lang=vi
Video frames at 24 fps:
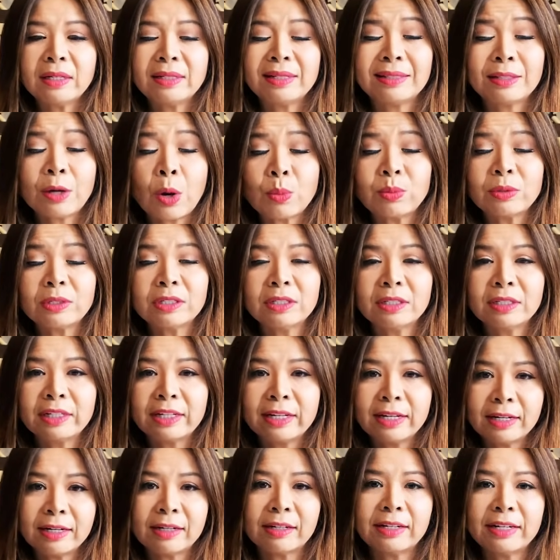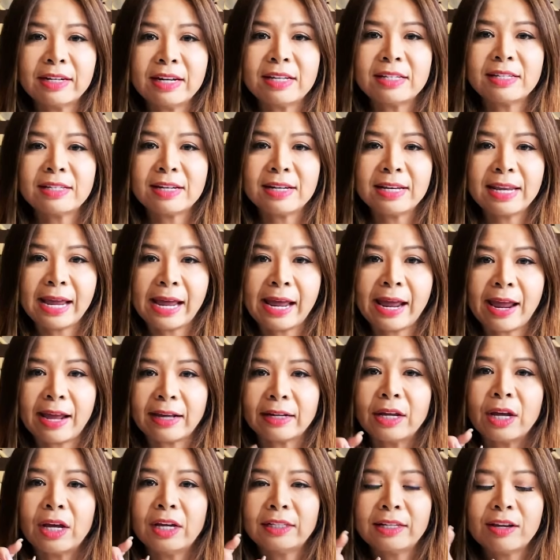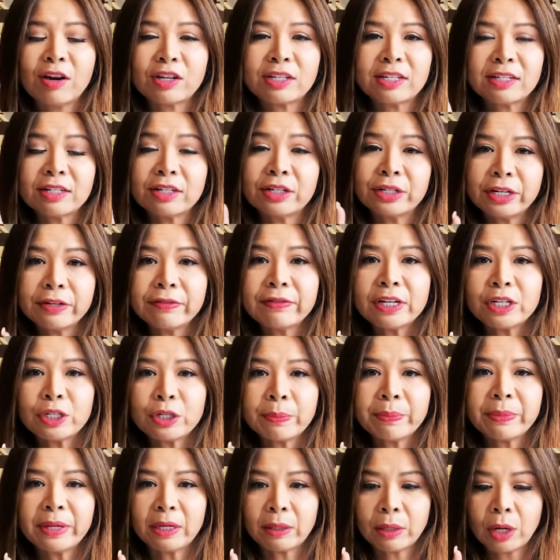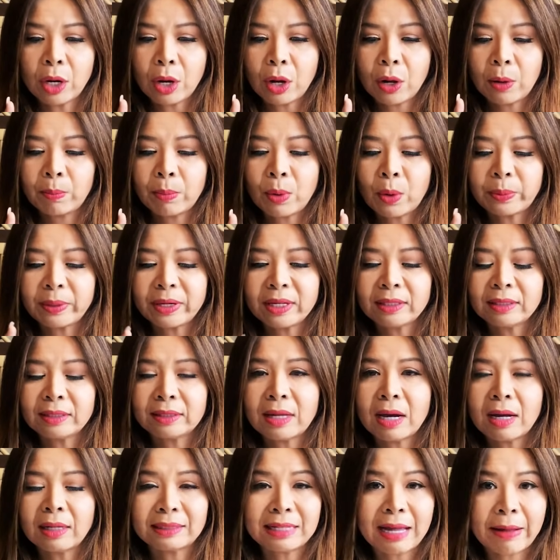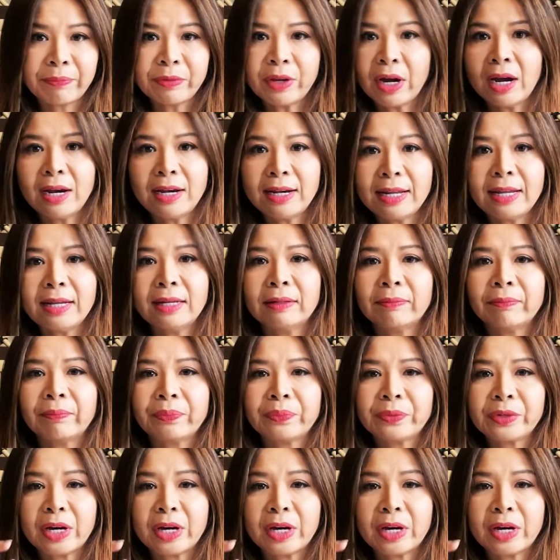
thì thông thường khi gửi đi xin gia hạn thì họ sẽ gửi về cho mình một cái tờ tạm thời liền.